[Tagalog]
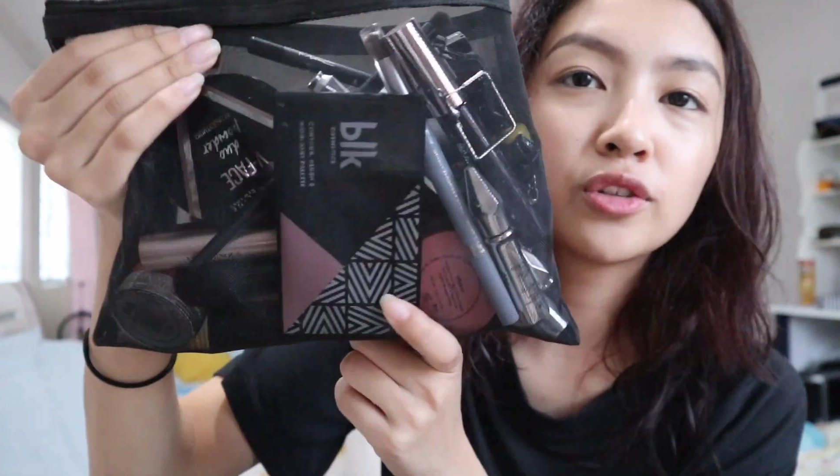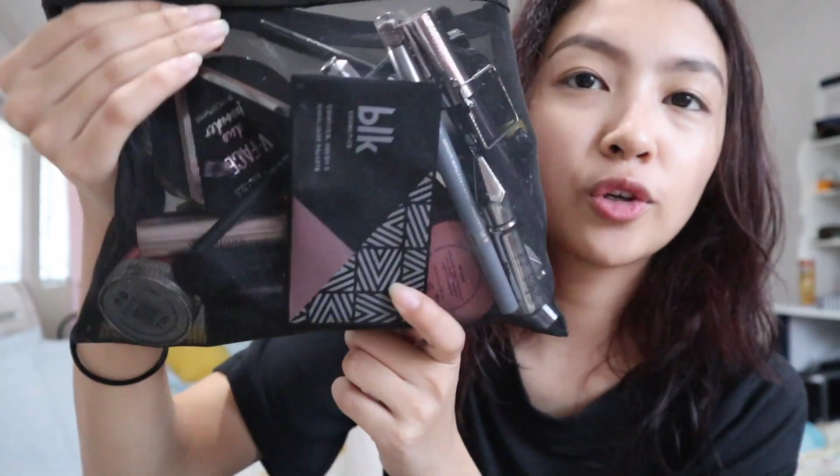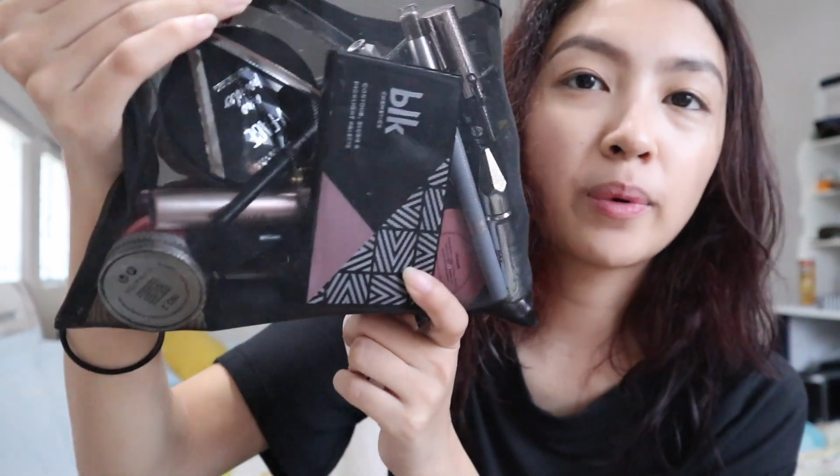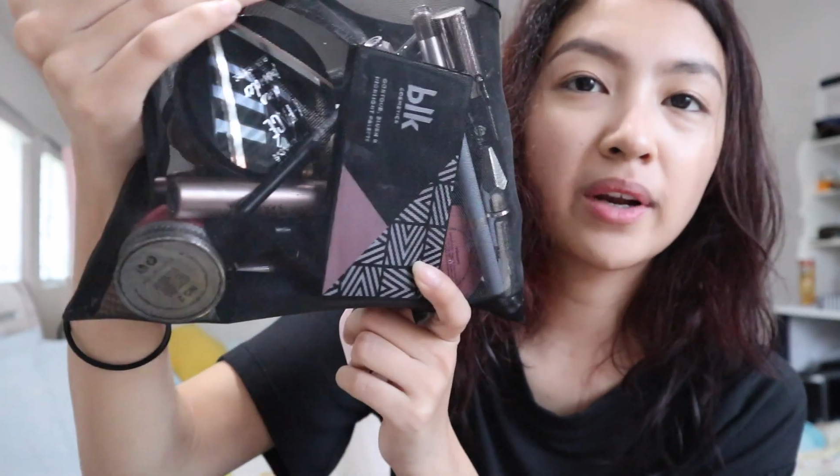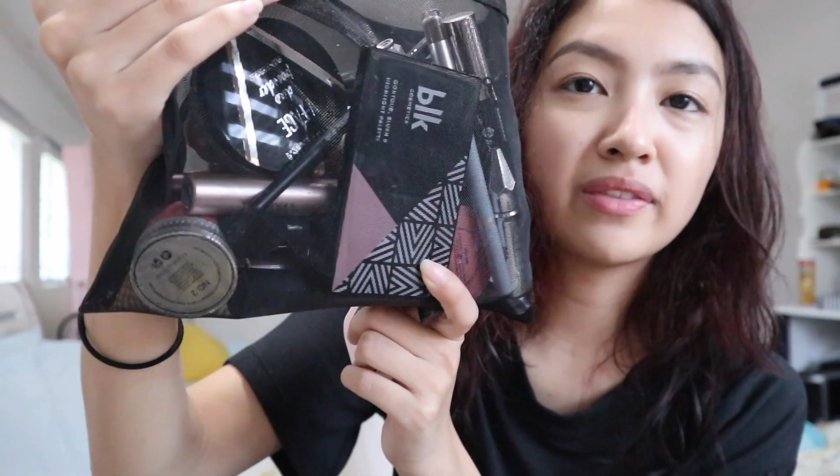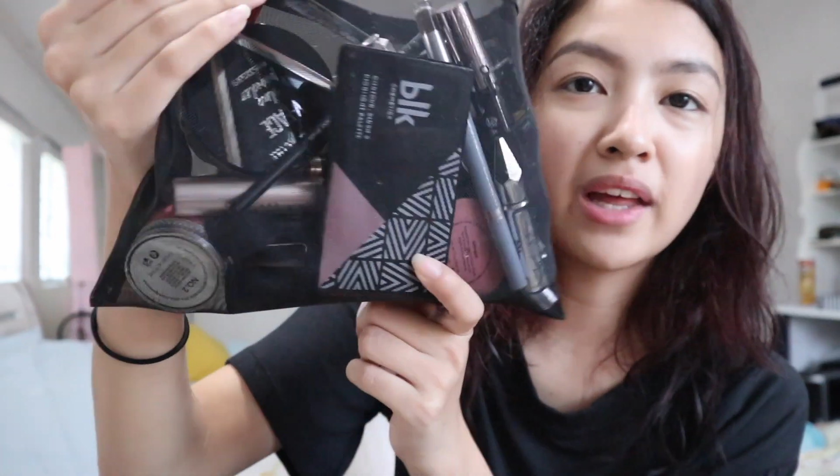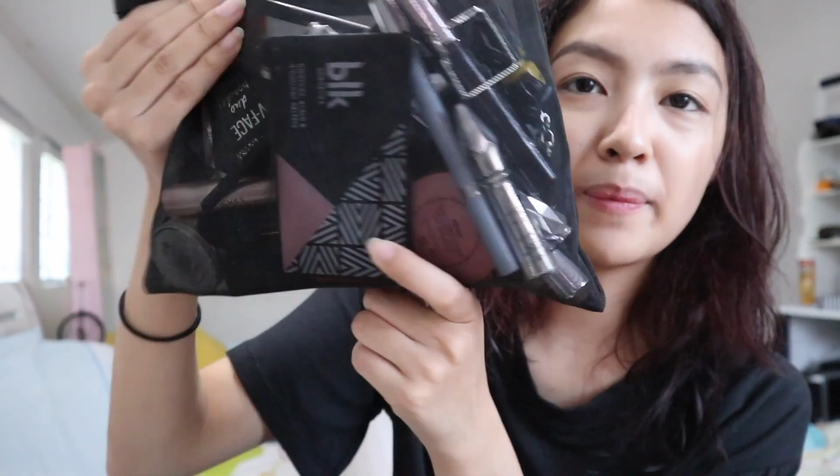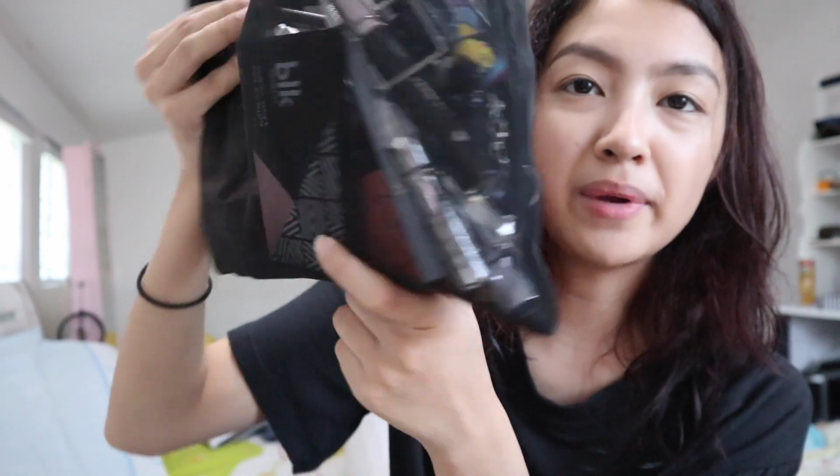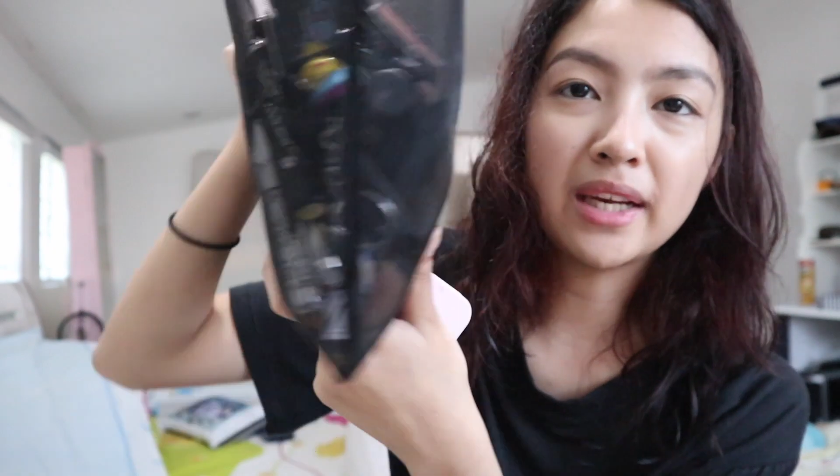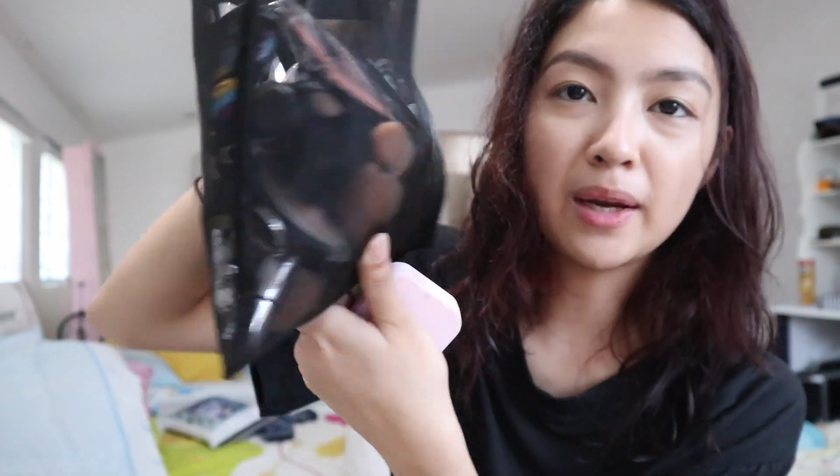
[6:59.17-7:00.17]
Sobrang
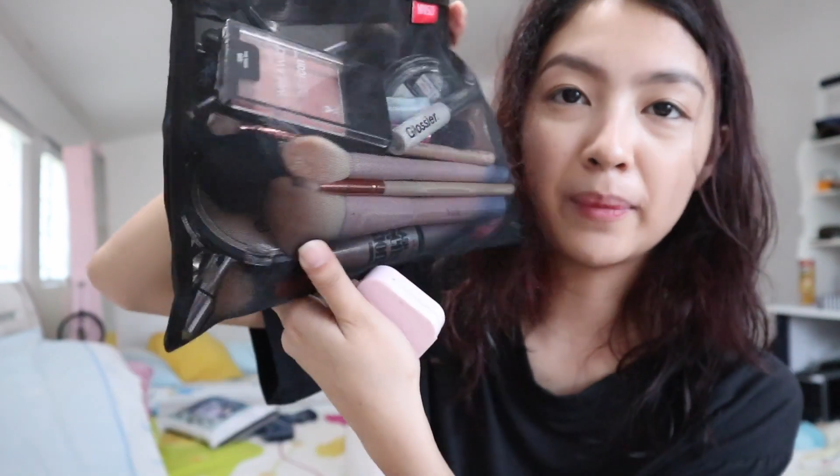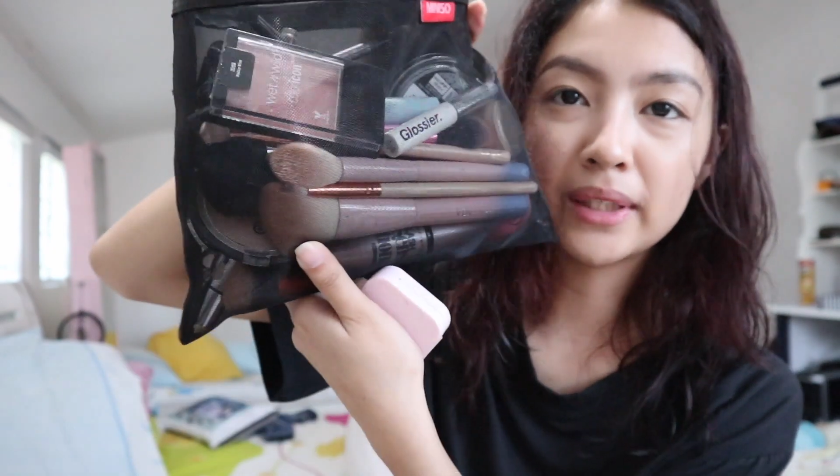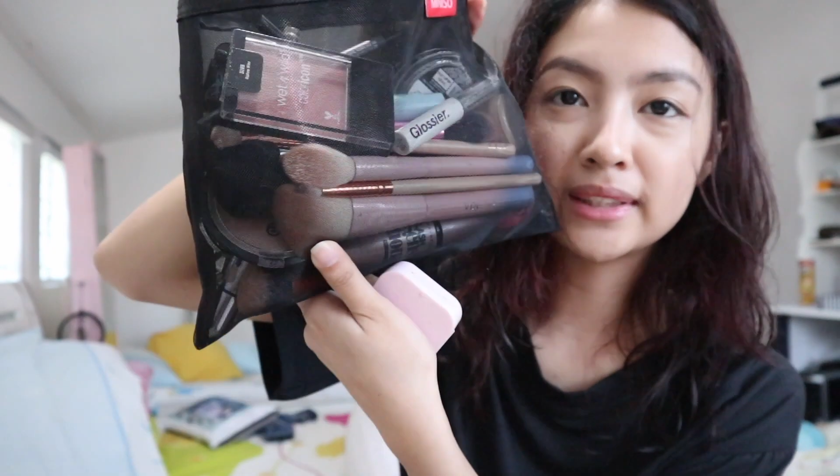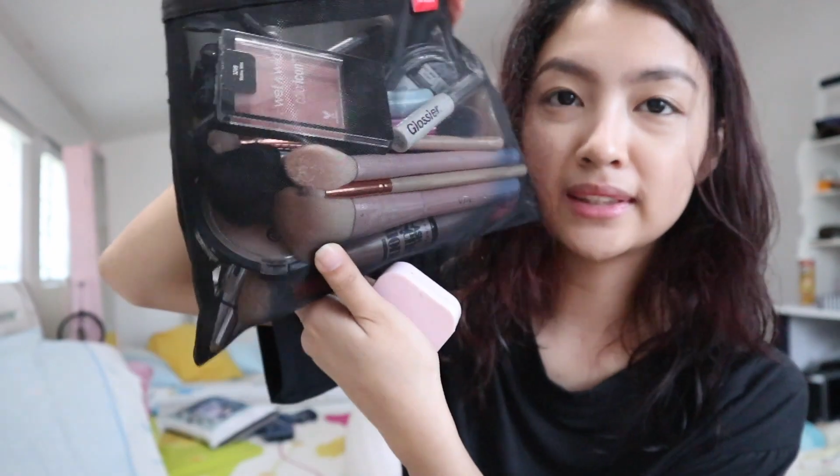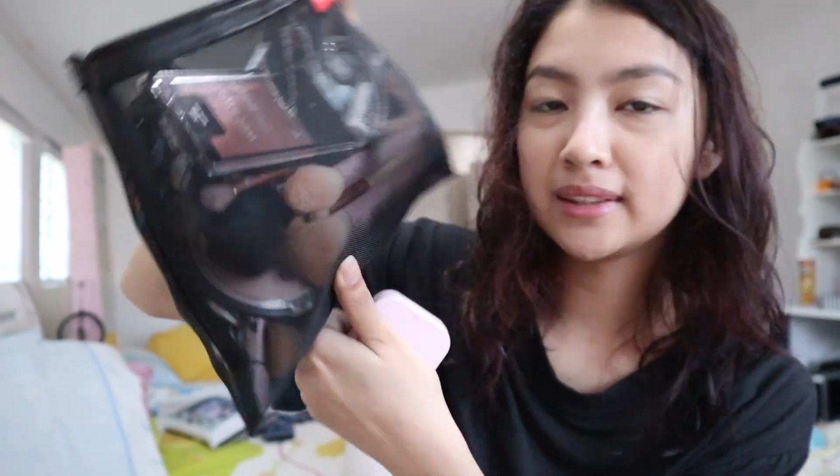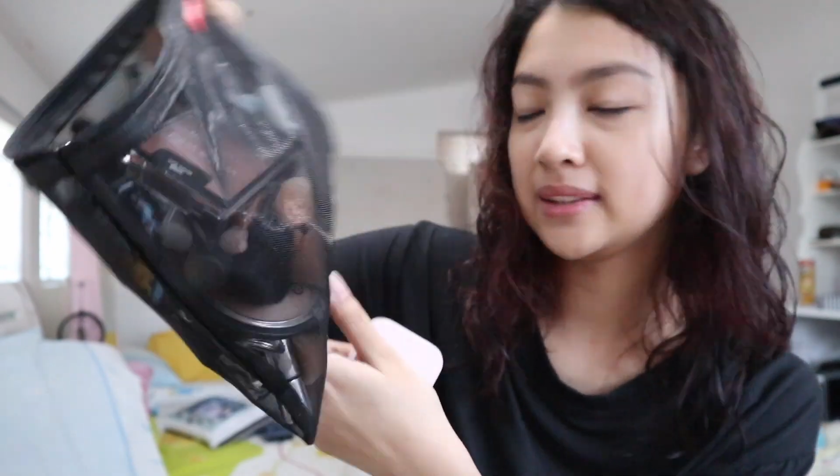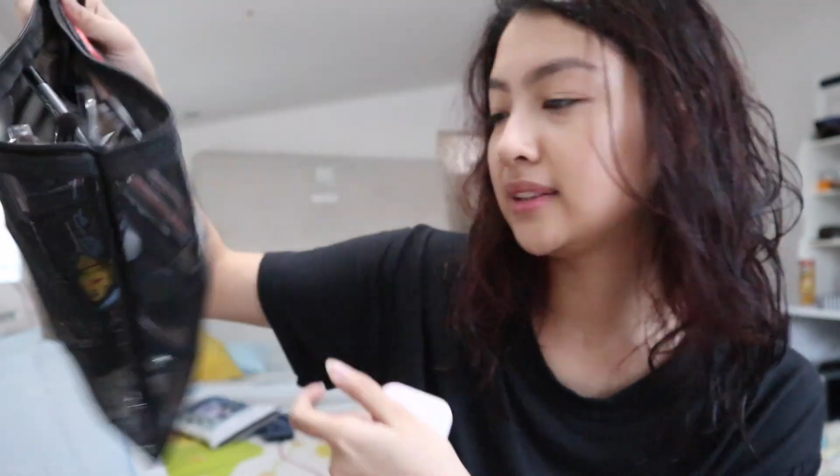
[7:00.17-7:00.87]
daming laman